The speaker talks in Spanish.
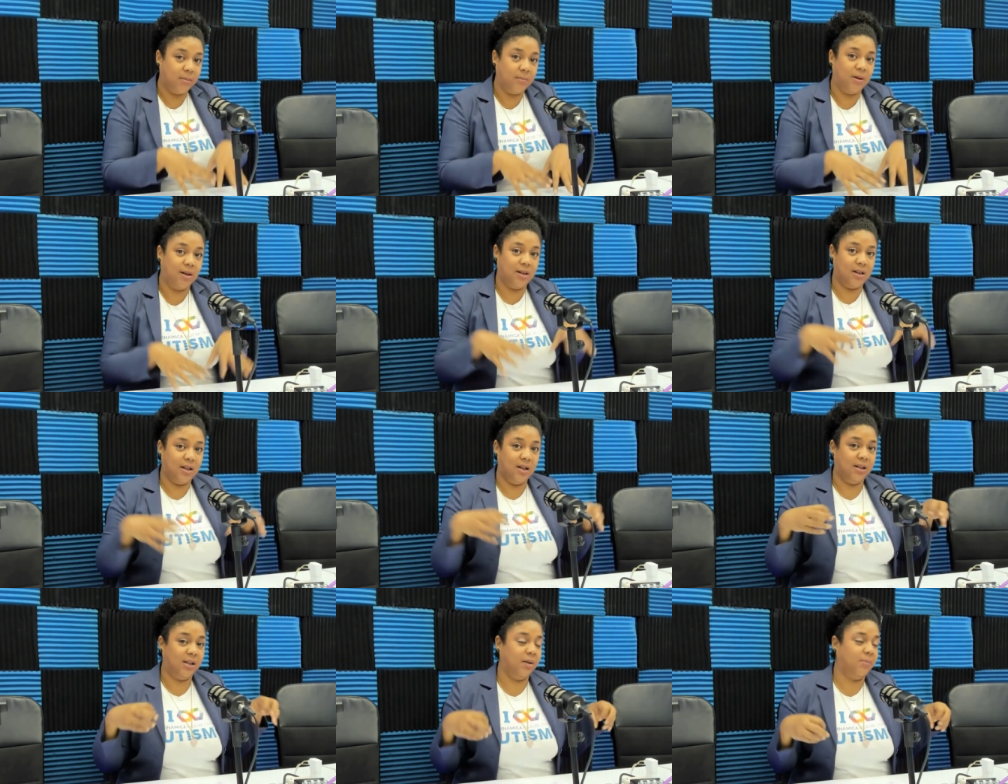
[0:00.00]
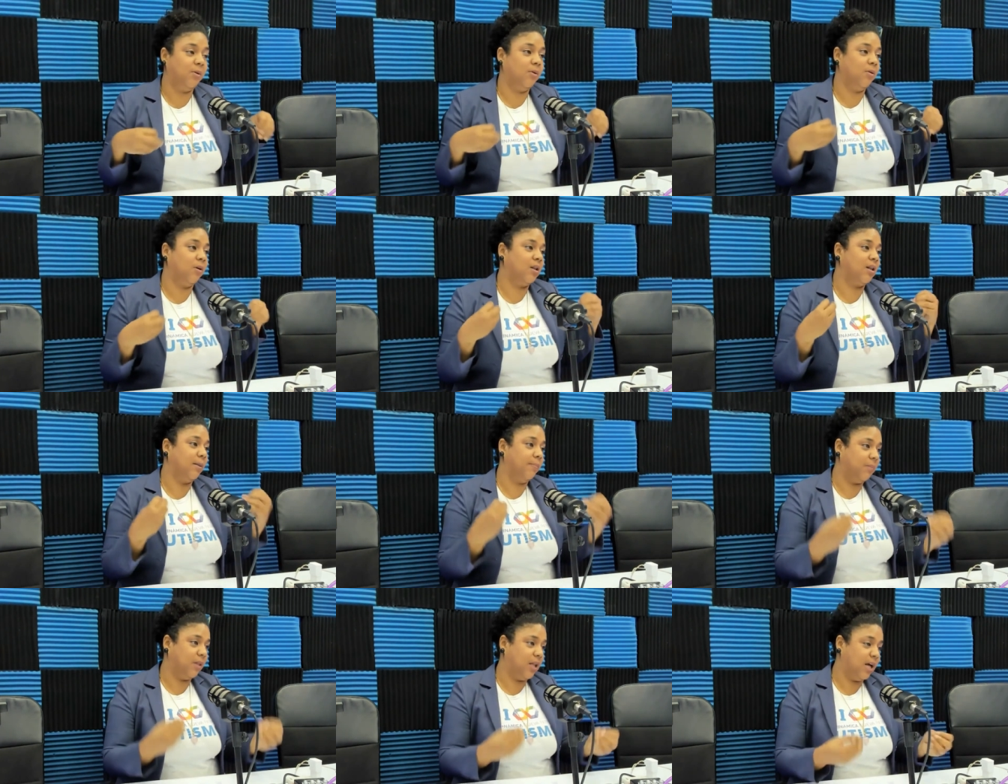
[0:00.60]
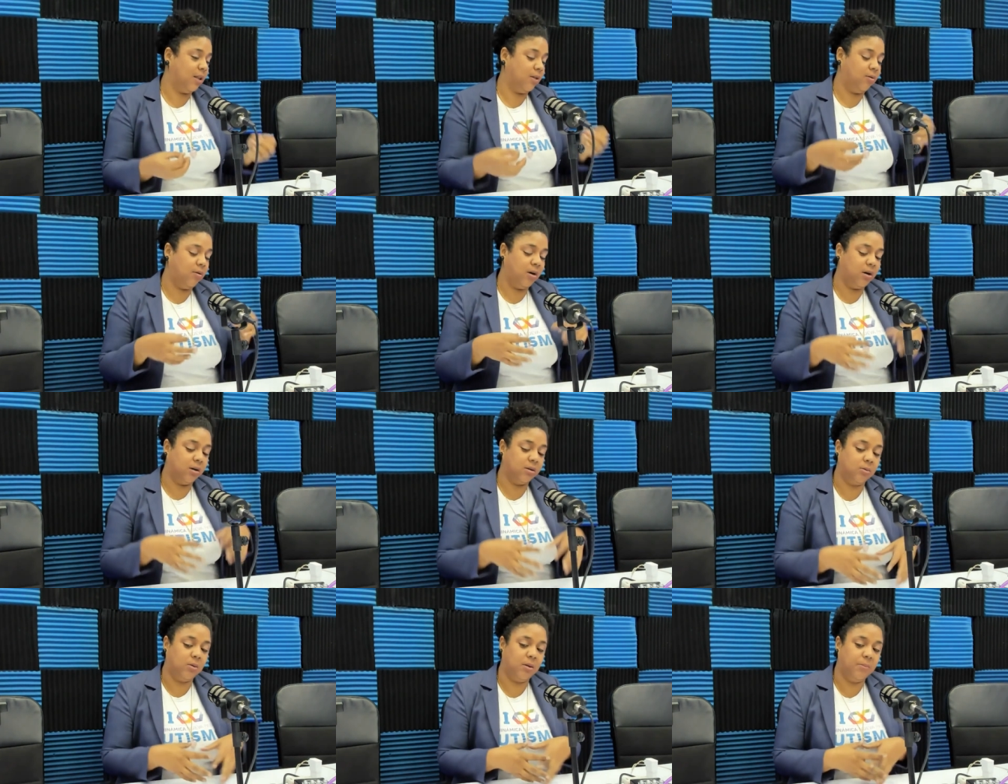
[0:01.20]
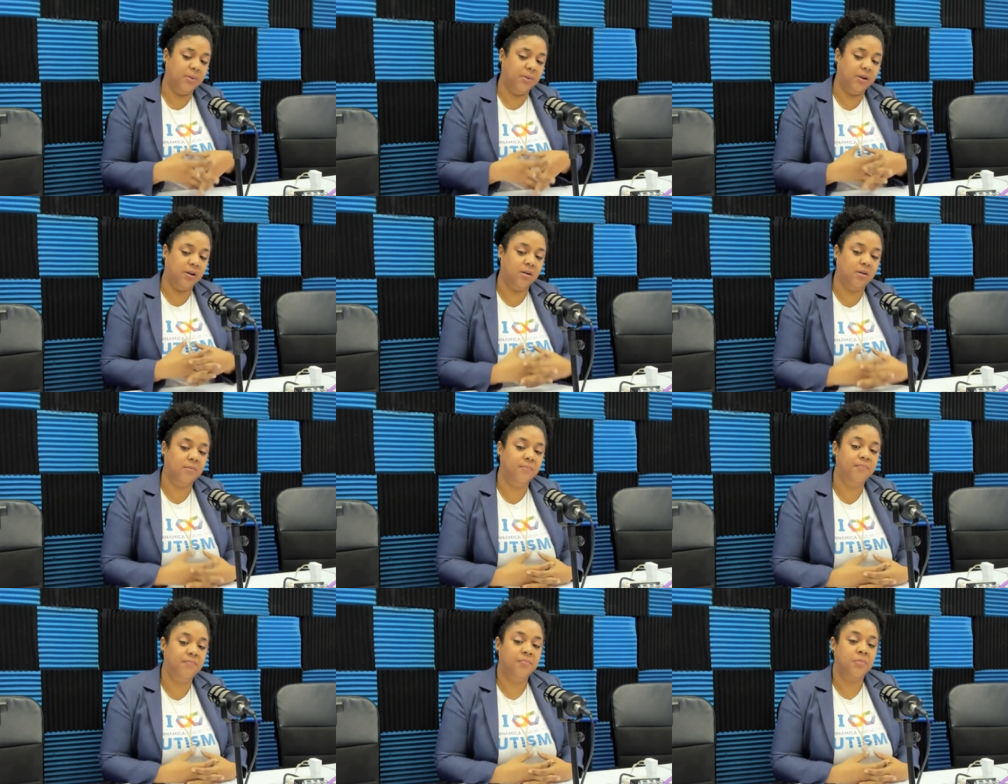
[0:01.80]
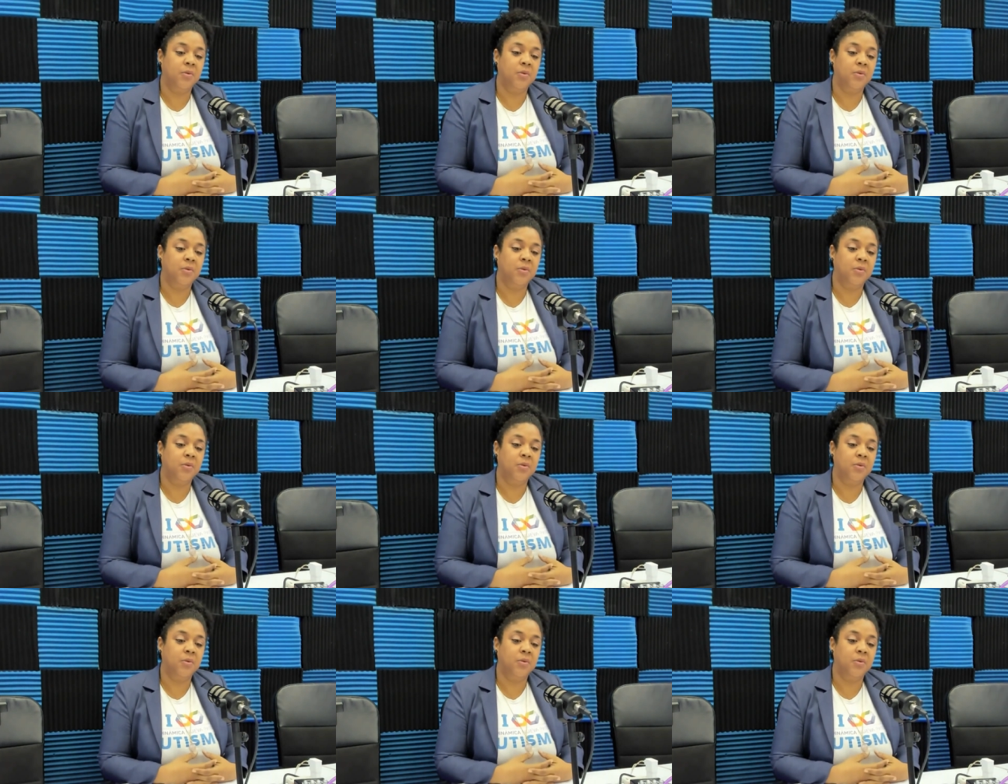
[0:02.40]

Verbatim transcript: es el término aceptado actualmente,